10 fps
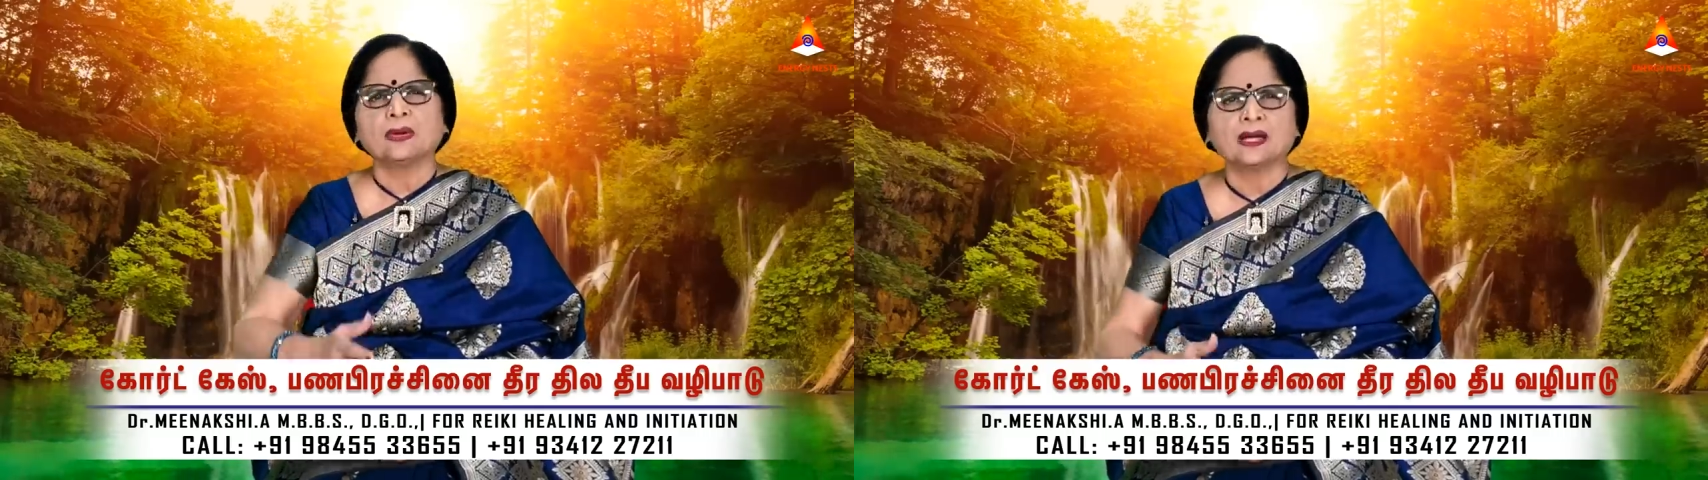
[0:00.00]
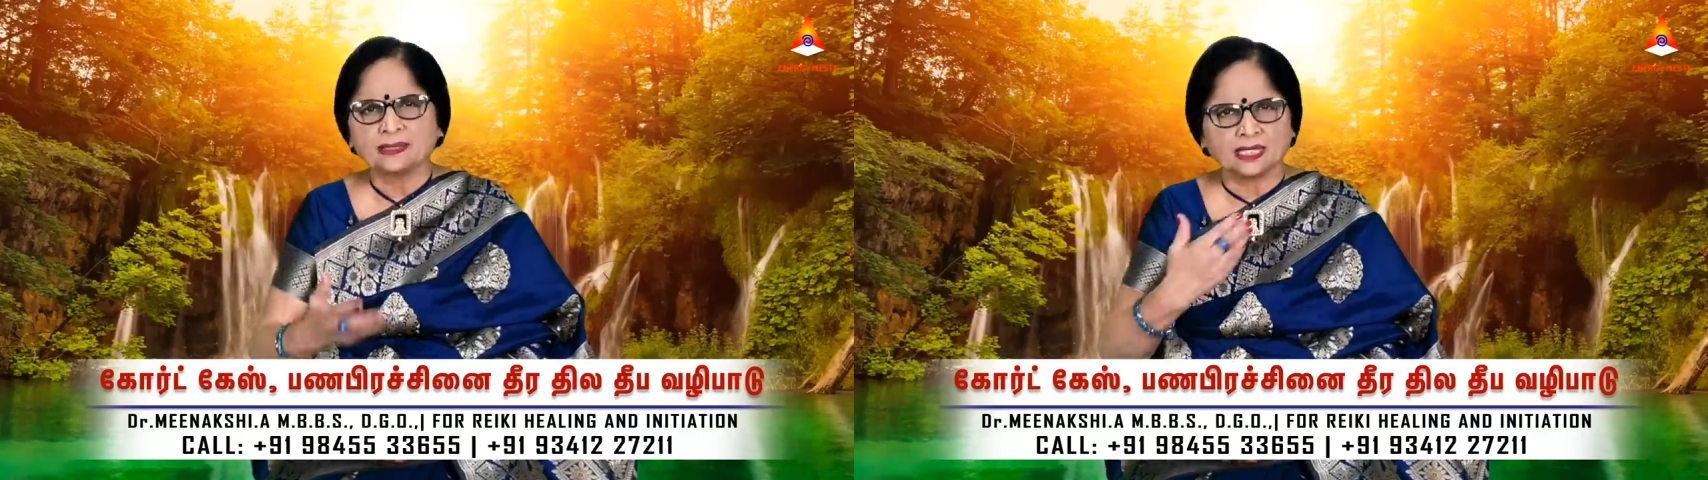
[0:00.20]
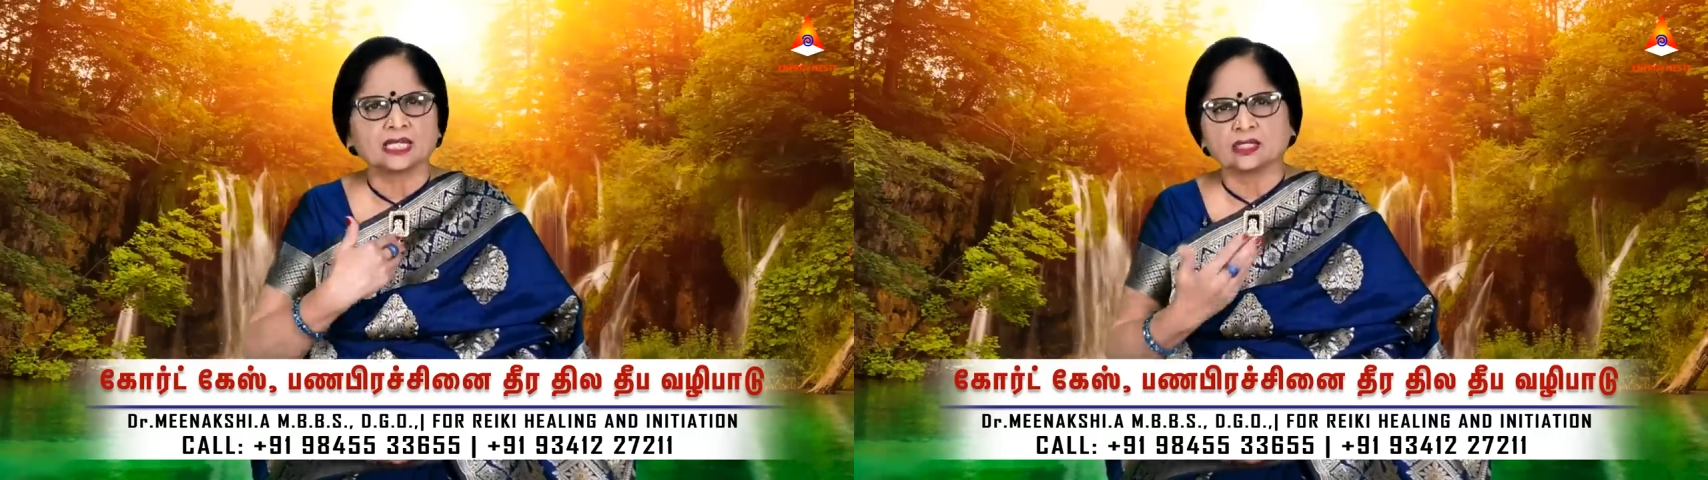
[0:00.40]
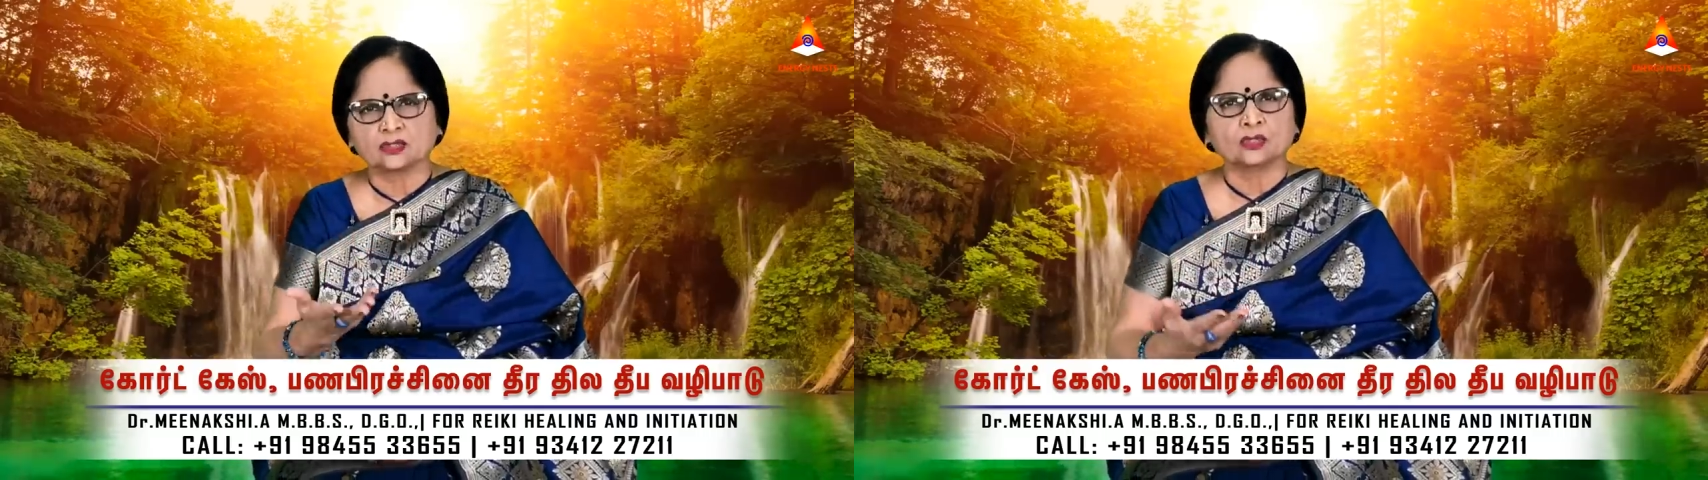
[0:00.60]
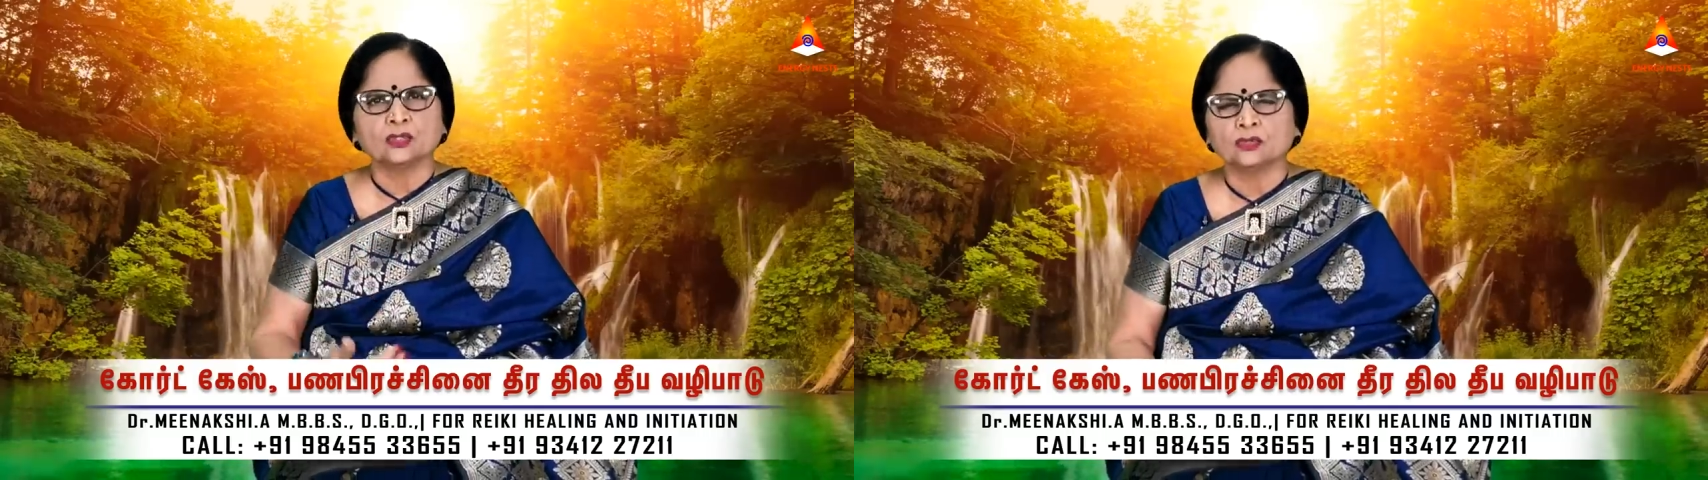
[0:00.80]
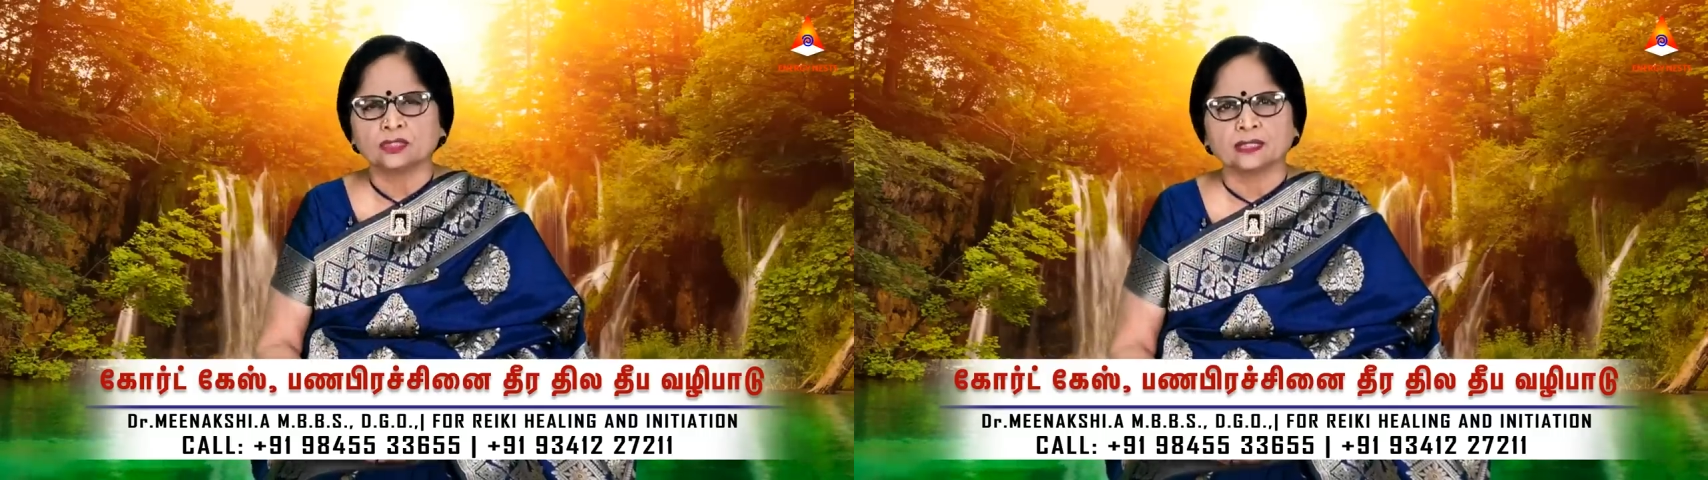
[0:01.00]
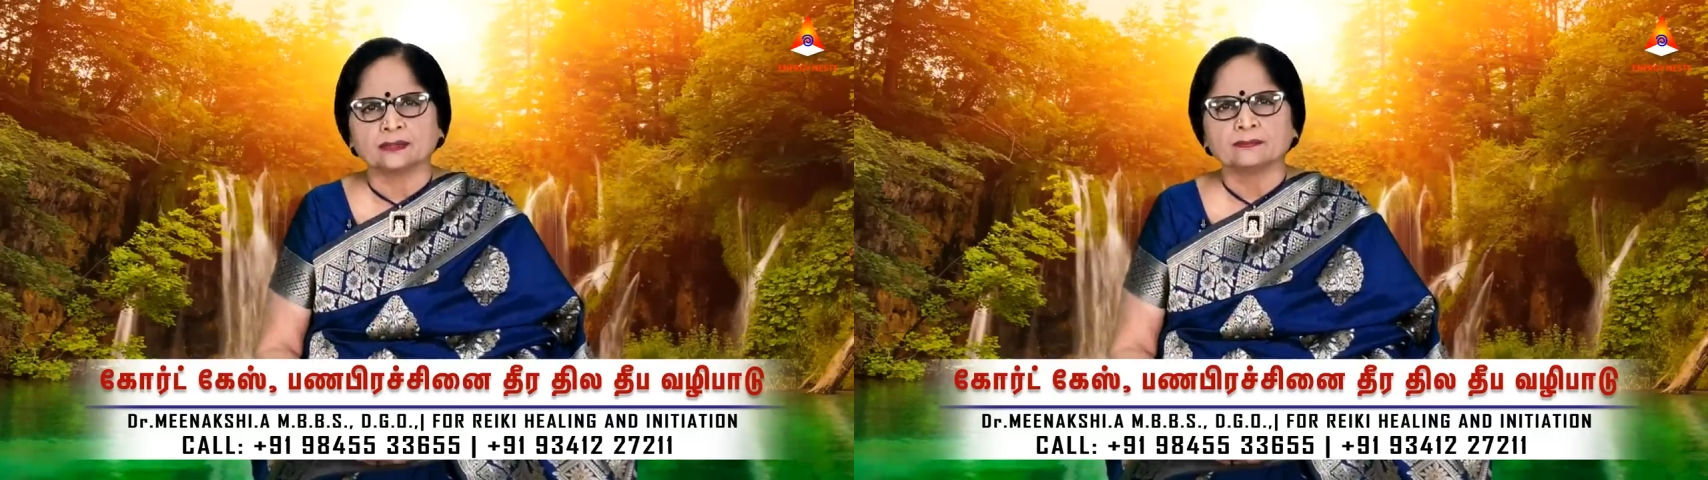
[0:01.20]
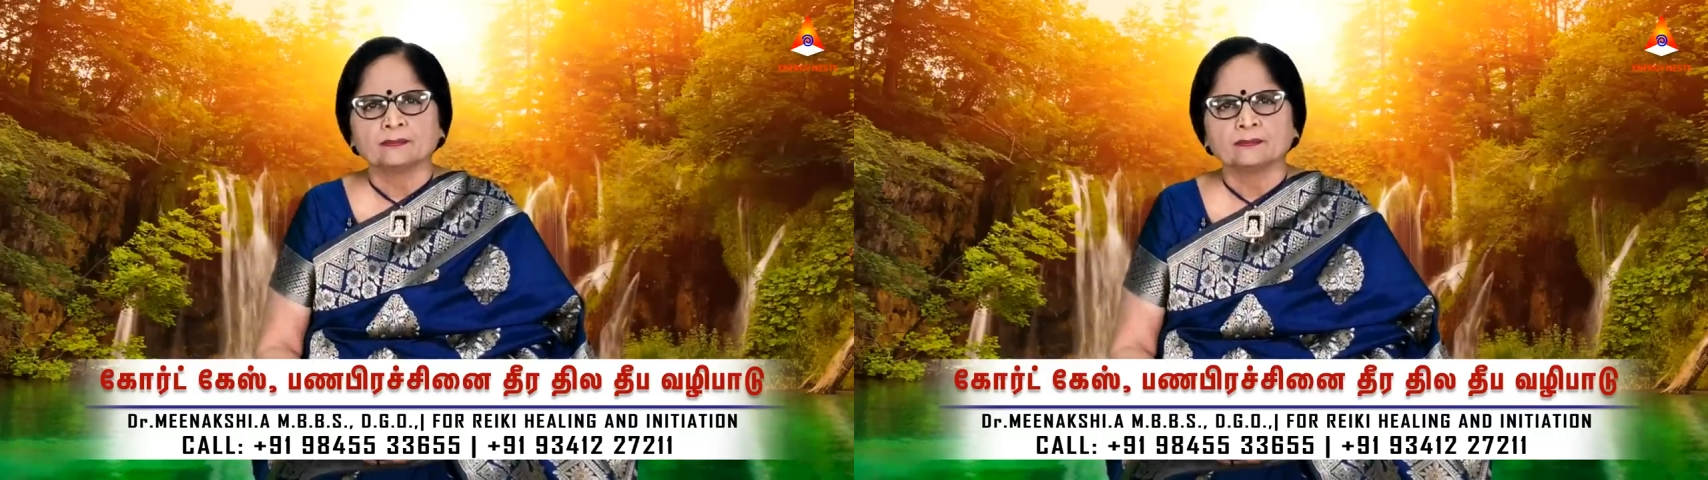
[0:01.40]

மகான் எனக்கு இதை சொல்லி கொடுத்தாரு